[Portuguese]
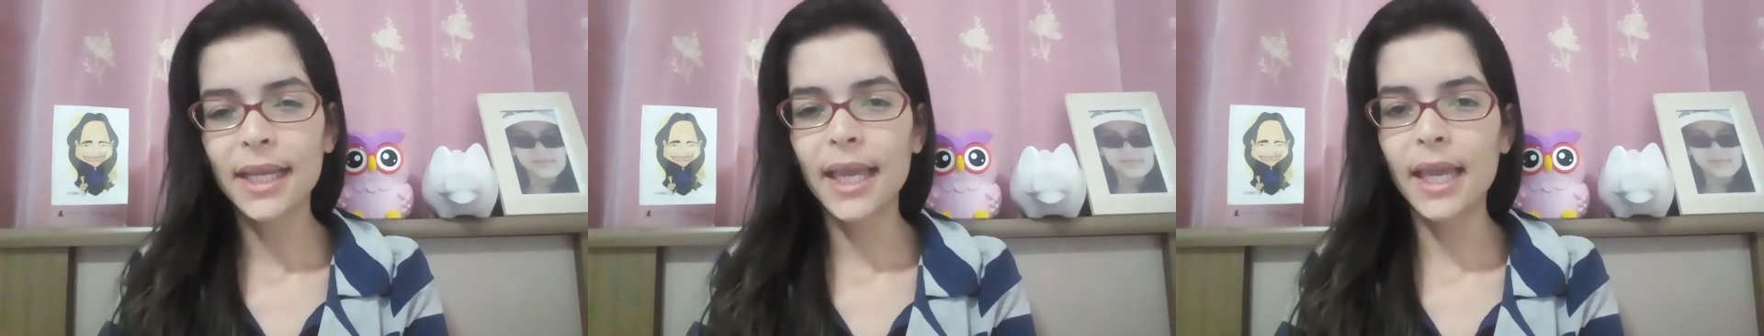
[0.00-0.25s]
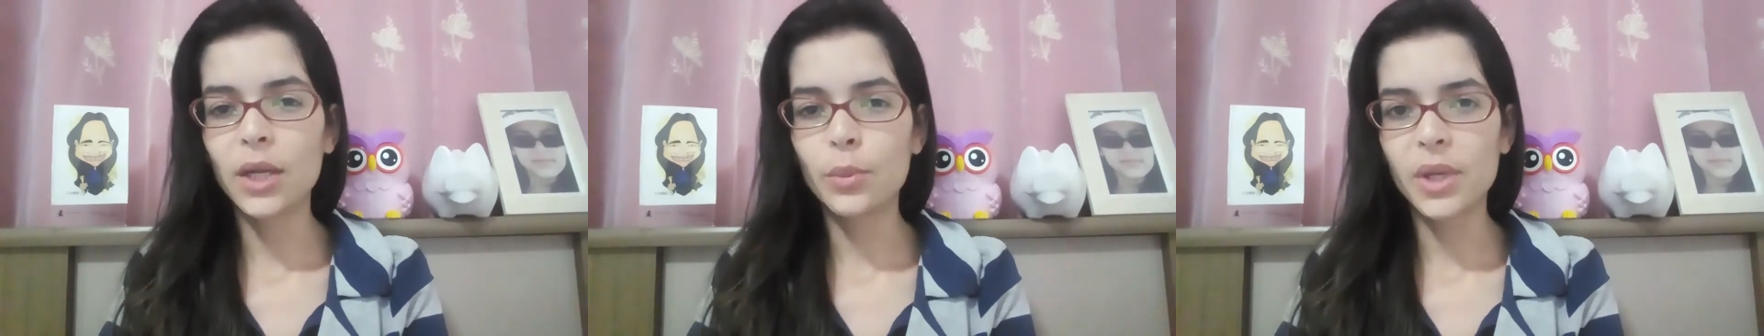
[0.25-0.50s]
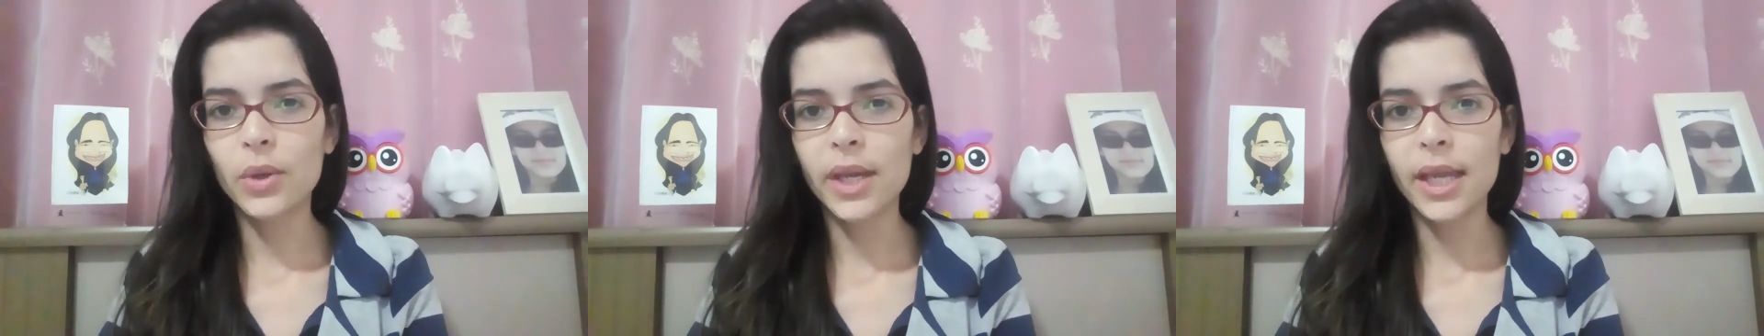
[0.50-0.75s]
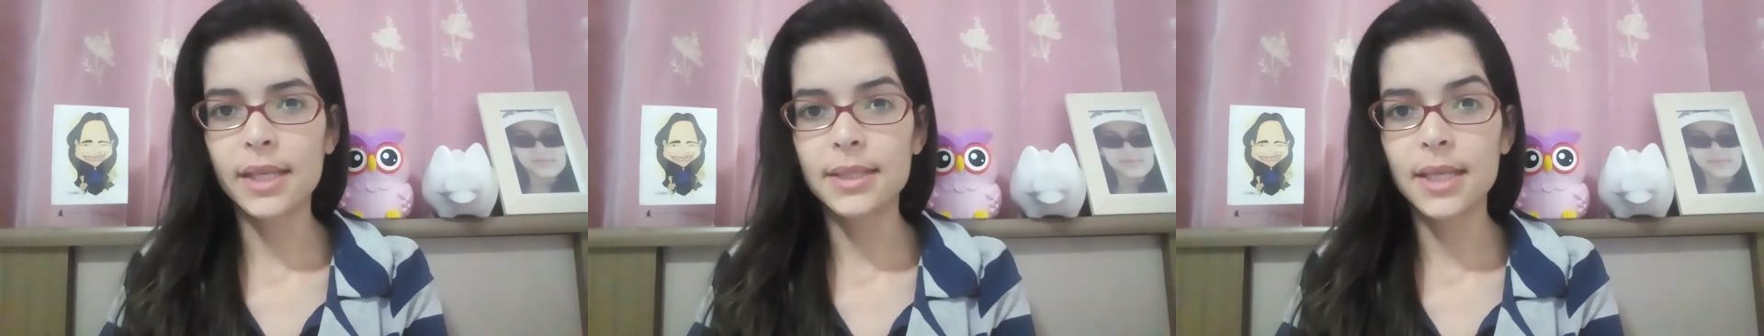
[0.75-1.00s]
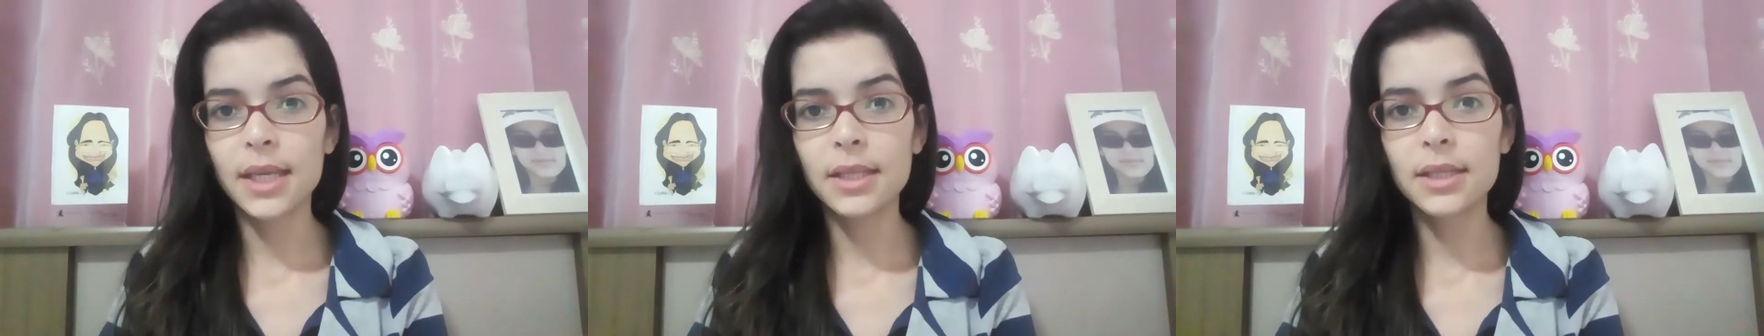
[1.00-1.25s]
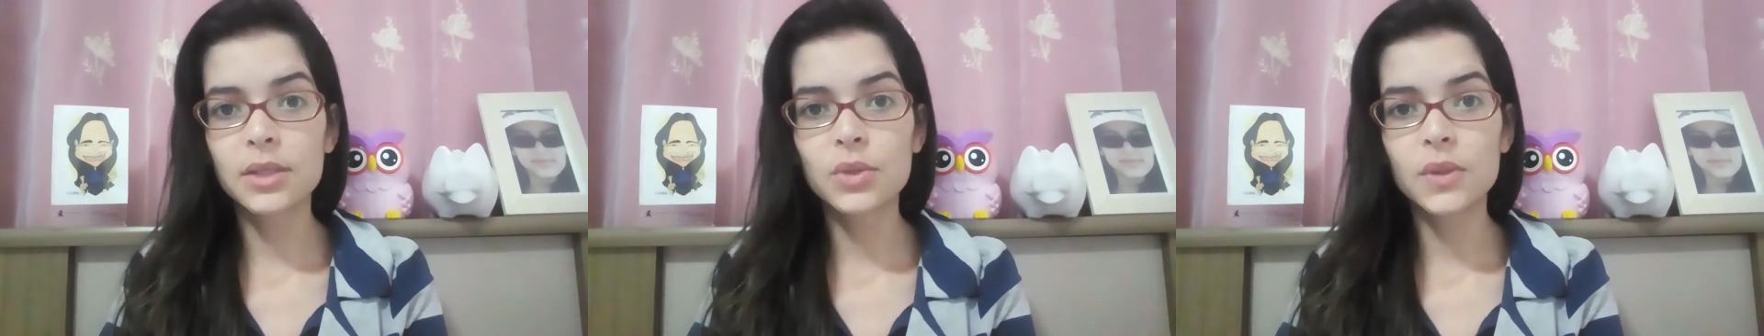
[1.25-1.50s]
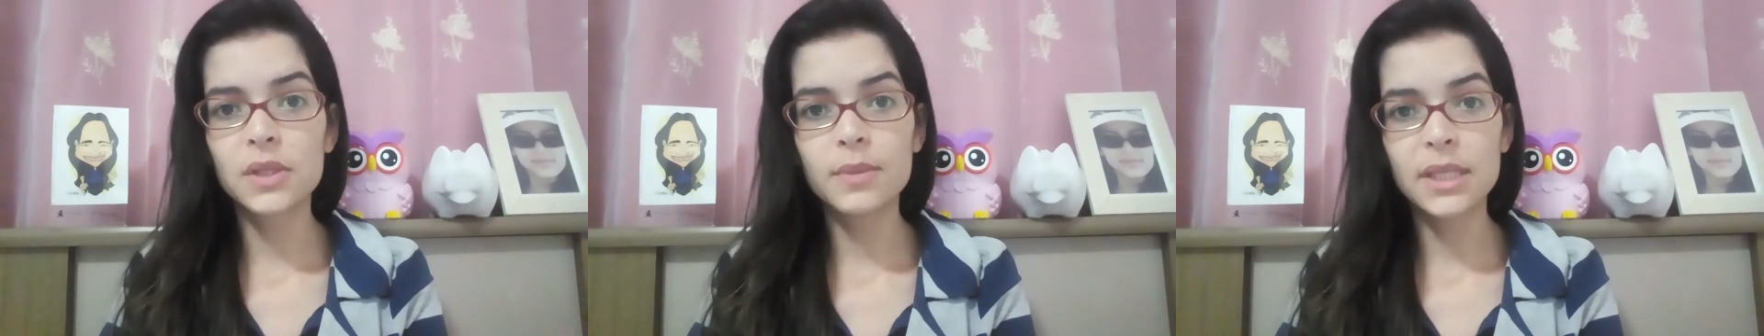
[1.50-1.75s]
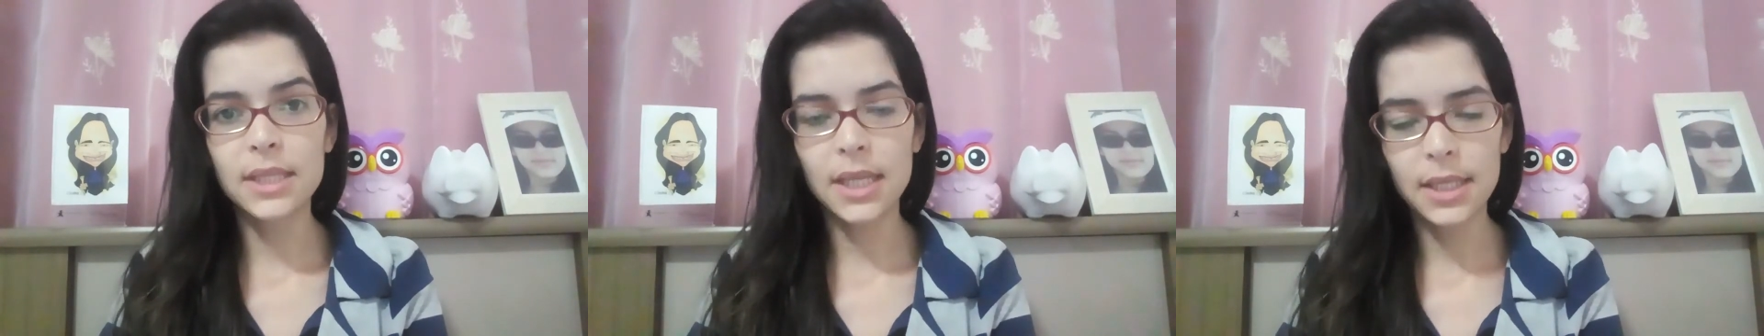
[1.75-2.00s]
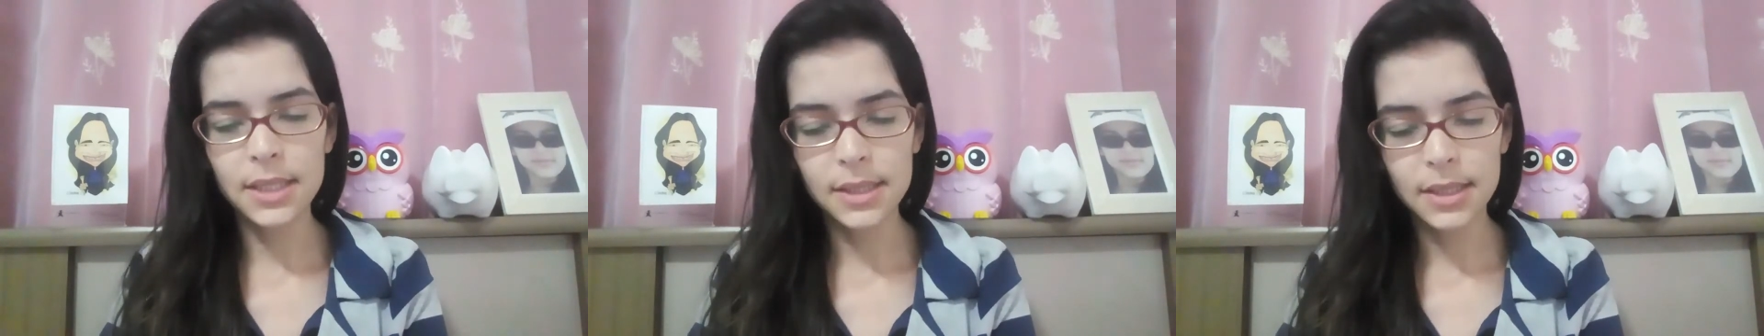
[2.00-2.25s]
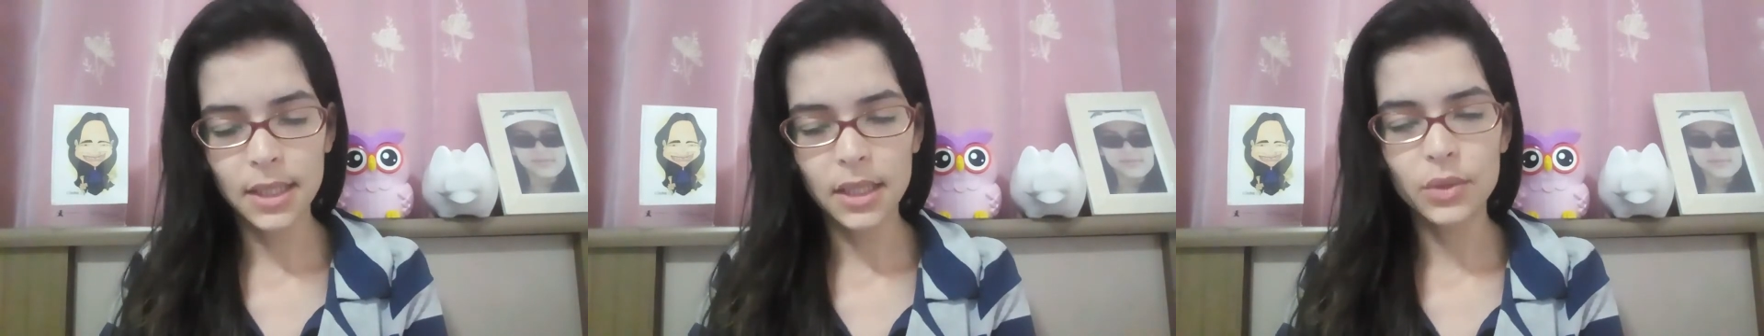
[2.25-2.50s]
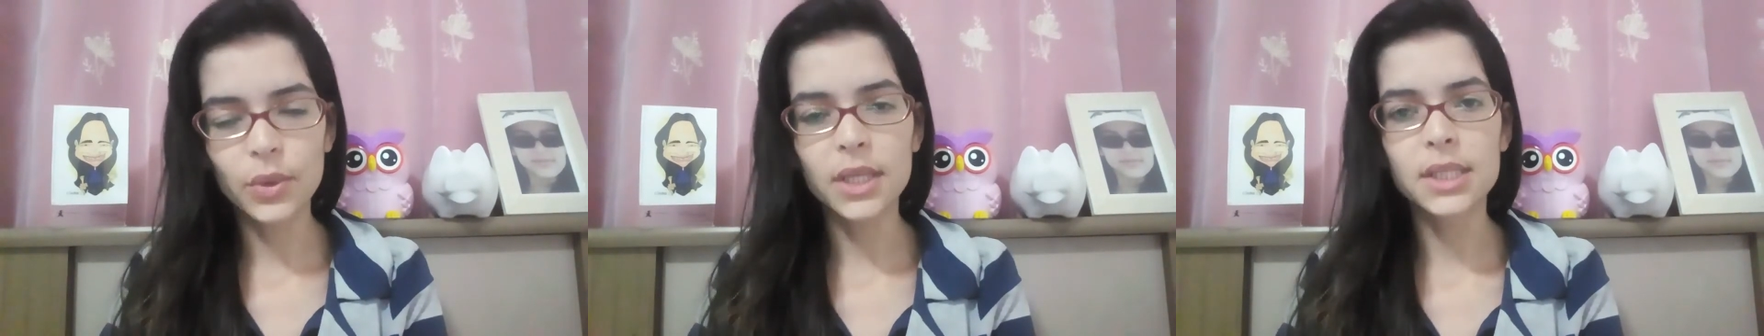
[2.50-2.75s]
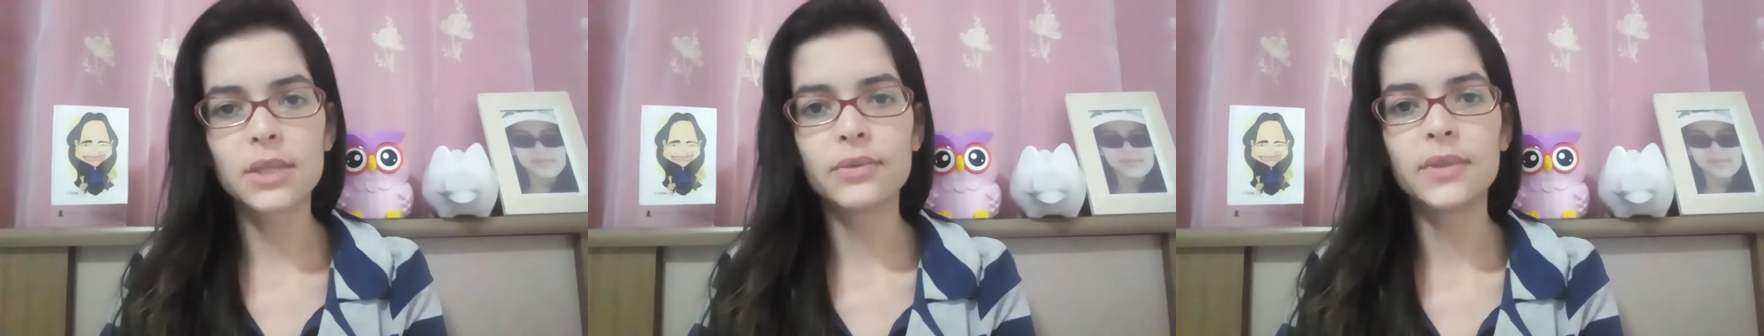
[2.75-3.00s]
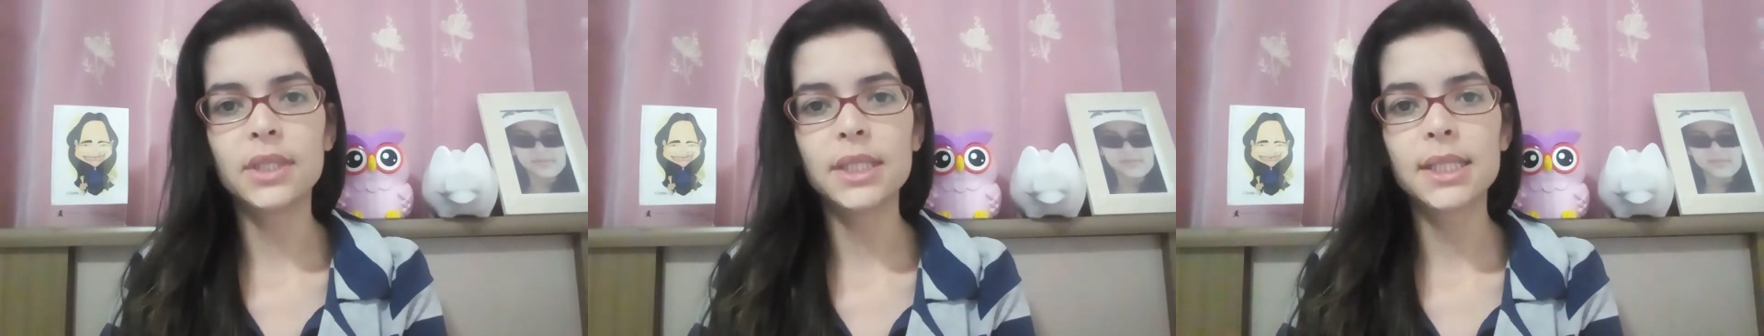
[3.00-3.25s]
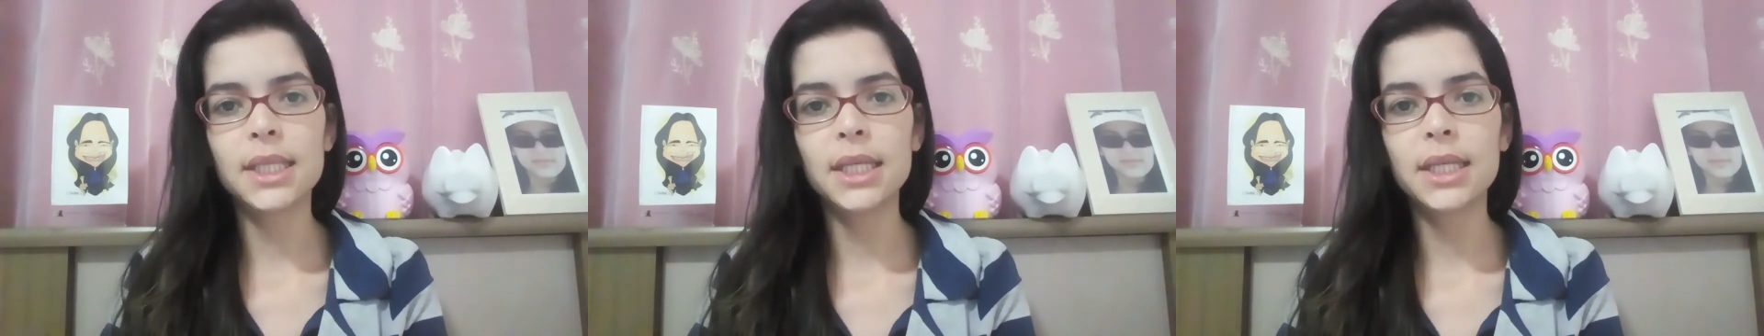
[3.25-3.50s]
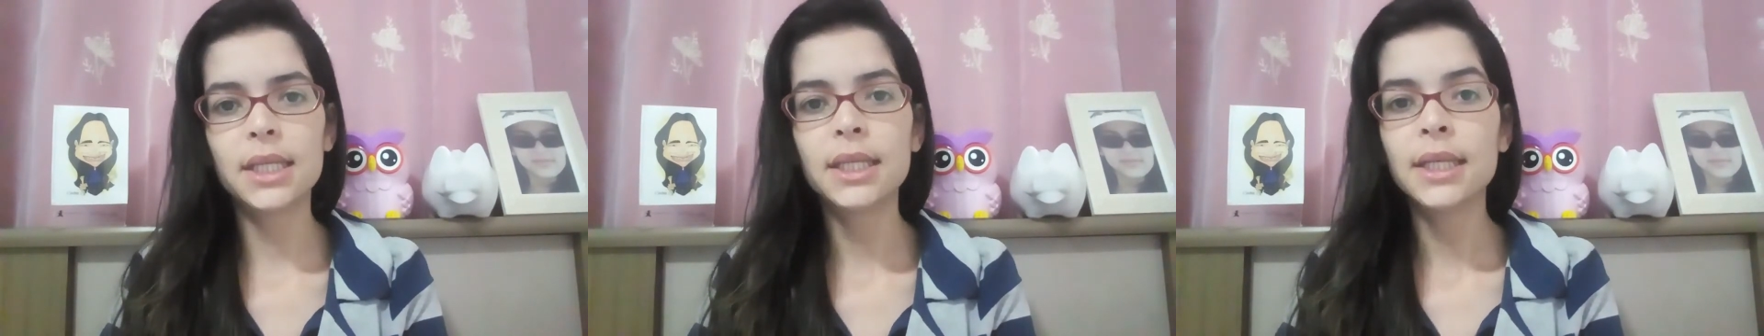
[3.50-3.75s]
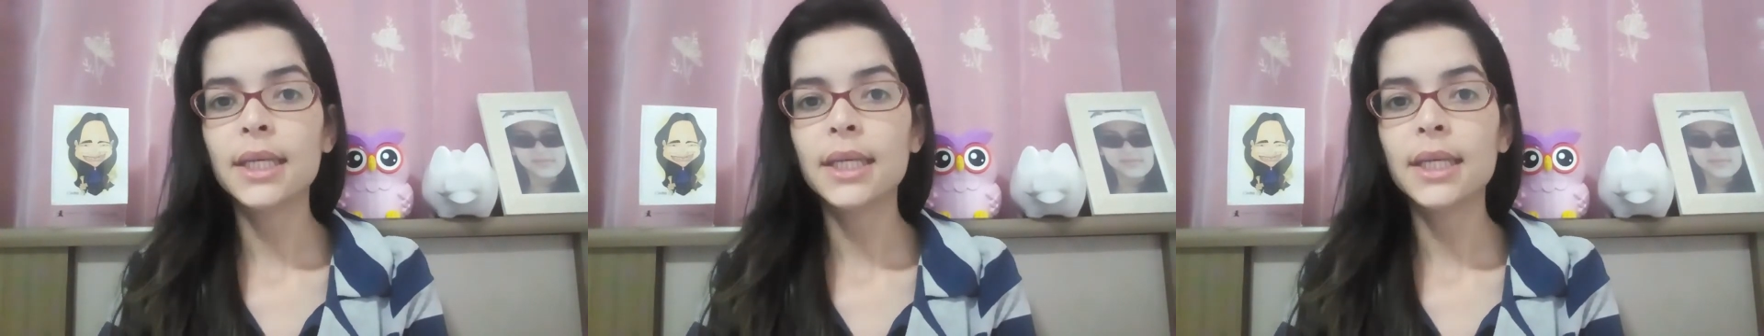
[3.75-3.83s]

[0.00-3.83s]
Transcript: Quem não me conhece ainda, sou especialista em educação financeira.